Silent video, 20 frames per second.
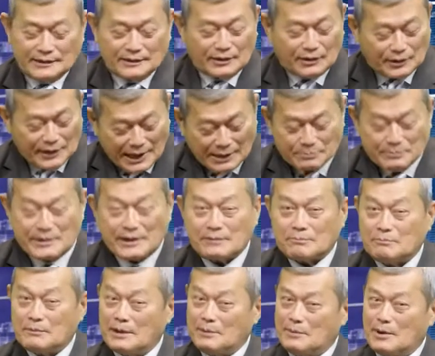nó đặc
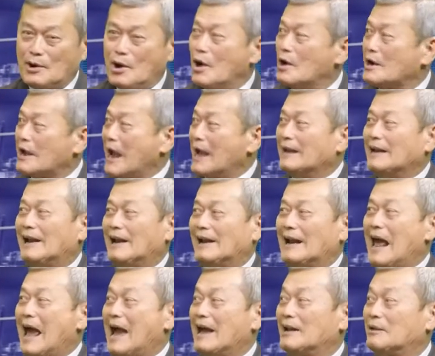biệt mình mà có cái này là
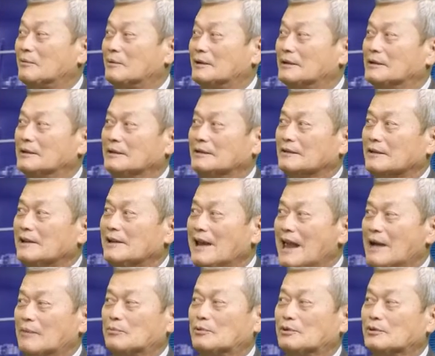đã lắm á đi
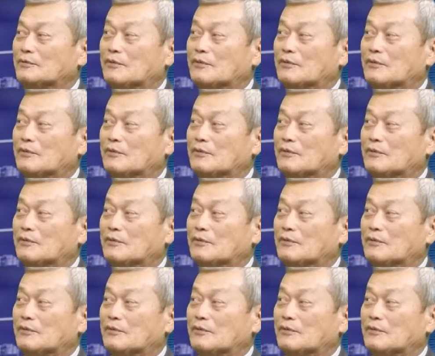làm